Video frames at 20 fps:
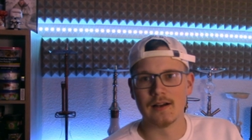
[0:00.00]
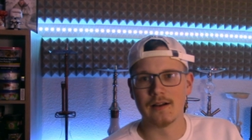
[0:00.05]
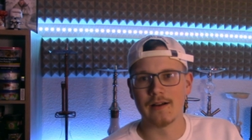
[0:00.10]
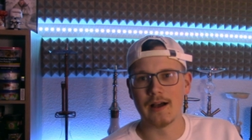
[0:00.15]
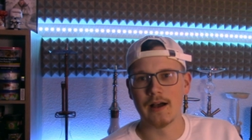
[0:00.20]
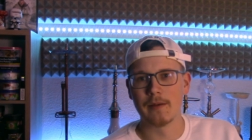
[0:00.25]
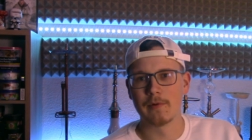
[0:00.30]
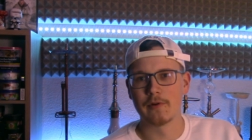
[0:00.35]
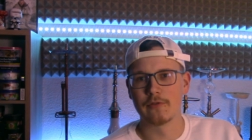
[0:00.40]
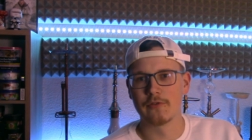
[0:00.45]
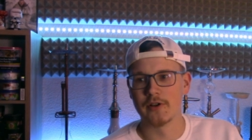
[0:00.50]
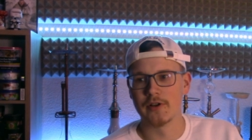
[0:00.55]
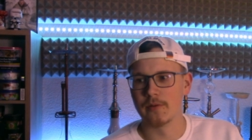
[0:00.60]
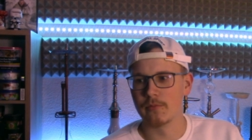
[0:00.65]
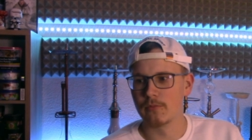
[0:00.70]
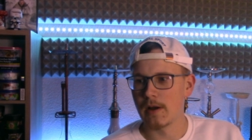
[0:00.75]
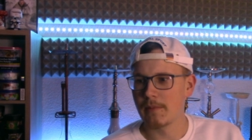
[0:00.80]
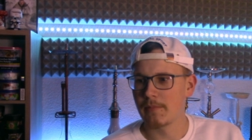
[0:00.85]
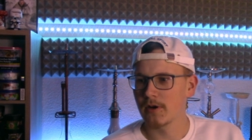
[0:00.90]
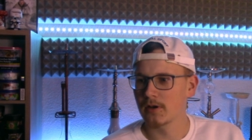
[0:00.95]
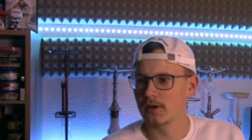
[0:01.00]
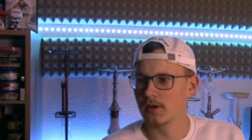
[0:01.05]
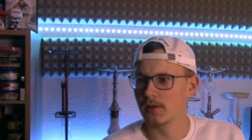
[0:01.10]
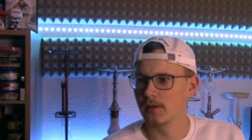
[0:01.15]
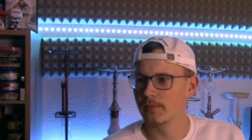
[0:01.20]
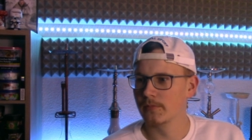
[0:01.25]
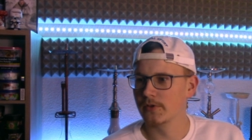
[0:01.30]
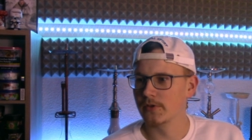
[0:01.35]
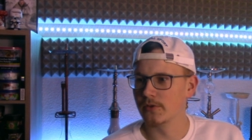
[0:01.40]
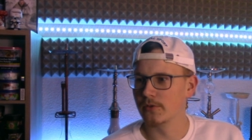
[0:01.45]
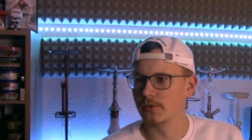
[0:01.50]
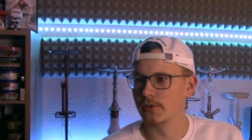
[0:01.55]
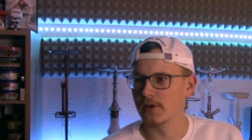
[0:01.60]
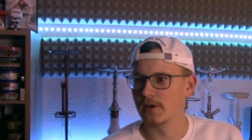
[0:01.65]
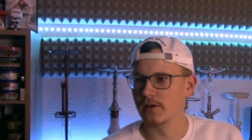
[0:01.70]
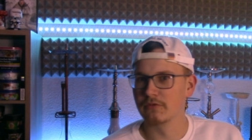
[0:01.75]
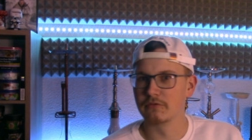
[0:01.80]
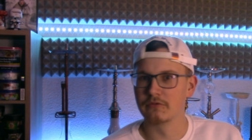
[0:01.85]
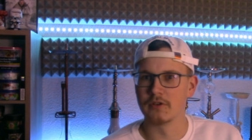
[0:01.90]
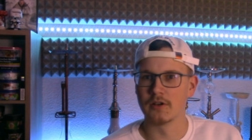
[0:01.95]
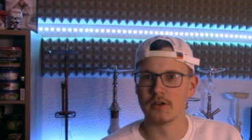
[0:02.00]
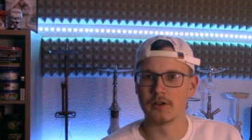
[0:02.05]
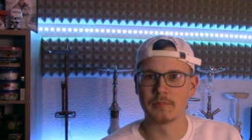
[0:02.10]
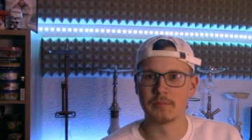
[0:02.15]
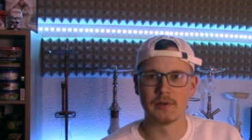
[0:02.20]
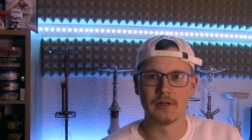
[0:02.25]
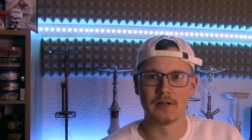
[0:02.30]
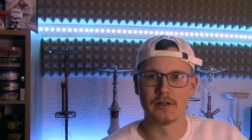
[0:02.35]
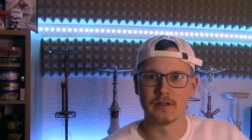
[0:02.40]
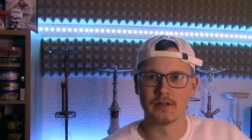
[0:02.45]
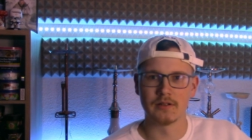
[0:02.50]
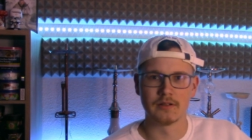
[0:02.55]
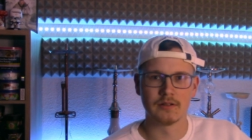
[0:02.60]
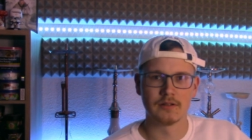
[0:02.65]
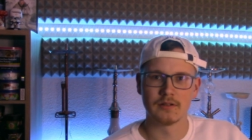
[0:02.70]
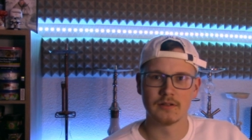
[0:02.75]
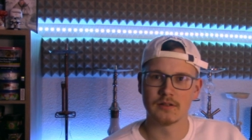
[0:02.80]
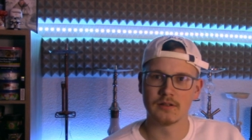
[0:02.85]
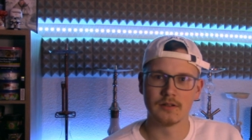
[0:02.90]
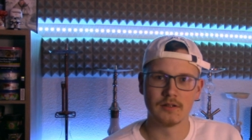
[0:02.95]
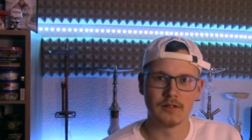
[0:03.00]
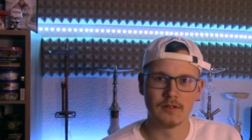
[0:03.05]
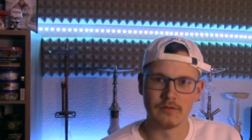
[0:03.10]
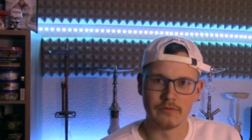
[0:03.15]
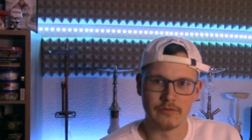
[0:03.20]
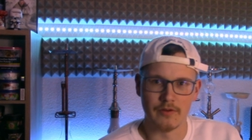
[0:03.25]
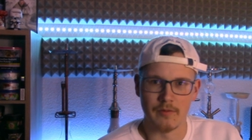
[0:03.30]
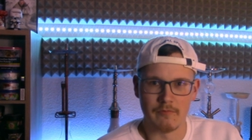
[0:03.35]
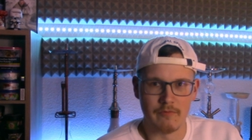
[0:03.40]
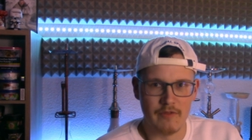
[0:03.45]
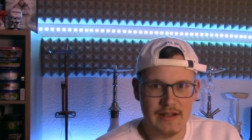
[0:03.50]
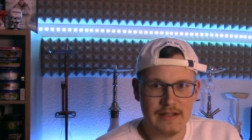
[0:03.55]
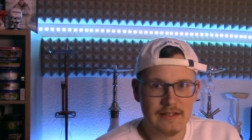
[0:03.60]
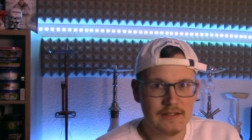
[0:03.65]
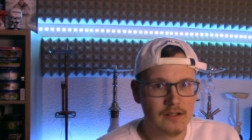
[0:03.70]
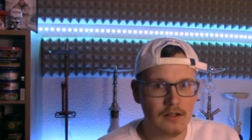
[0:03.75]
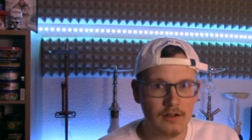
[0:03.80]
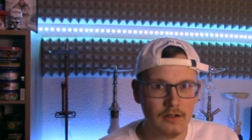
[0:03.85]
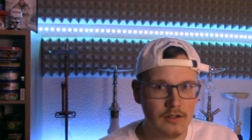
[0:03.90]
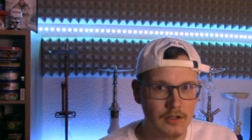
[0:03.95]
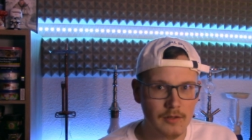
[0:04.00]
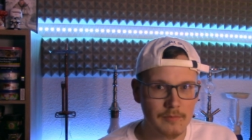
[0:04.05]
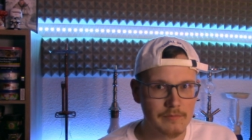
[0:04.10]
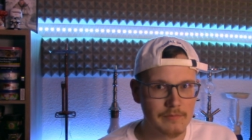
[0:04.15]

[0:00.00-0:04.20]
Aber von einem Rapper kommt oder ob er vom Wendler kommt,